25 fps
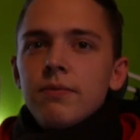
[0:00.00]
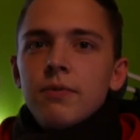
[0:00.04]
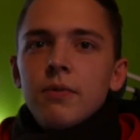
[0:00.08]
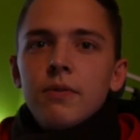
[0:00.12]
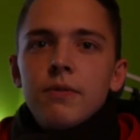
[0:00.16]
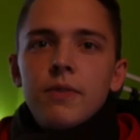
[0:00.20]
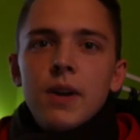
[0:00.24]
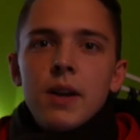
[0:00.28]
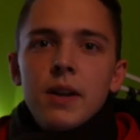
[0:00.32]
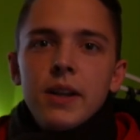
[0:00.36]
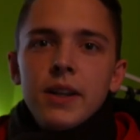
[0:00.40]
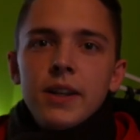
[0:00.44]

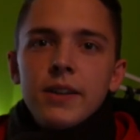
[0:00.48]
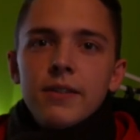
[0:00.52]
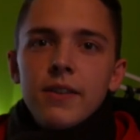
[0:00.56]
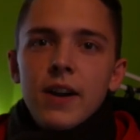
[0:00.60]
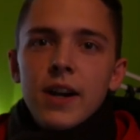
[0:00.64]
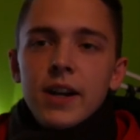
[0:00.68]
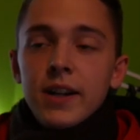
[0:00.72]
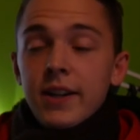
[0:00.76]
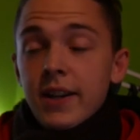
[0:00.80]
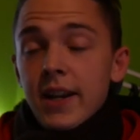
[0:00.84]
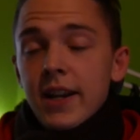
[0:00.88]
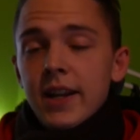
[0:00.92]
Wer nicht
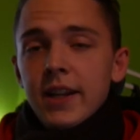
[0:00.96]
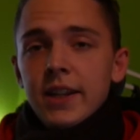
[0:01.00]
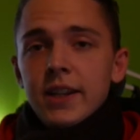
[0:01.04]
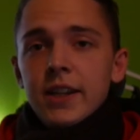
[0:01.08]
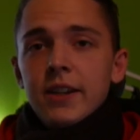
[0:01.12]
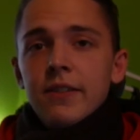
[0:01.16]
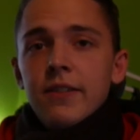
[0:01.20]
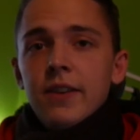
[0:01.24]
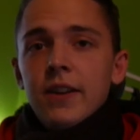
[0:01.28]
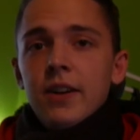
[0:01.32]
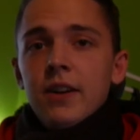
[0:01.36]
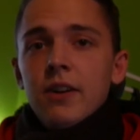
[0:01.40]
wagt, der nicht
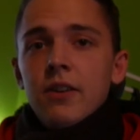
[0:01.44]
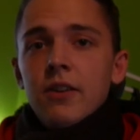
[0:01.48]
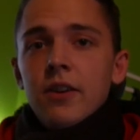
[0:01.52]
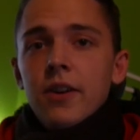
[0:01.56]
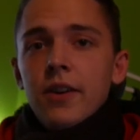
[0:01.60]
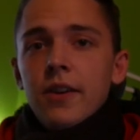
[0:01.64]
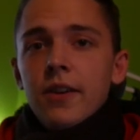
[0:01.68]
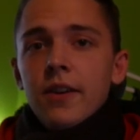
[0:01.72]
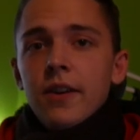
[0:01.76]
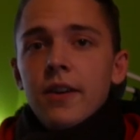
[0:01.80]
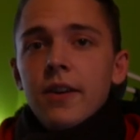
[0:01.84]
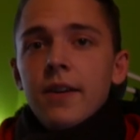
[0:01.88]
gewinnt,
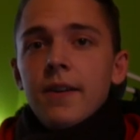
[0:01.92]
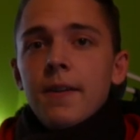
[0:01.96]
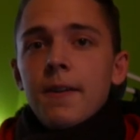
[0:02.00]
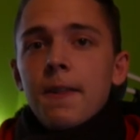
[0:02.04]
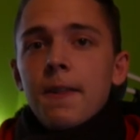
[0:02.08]
Leute.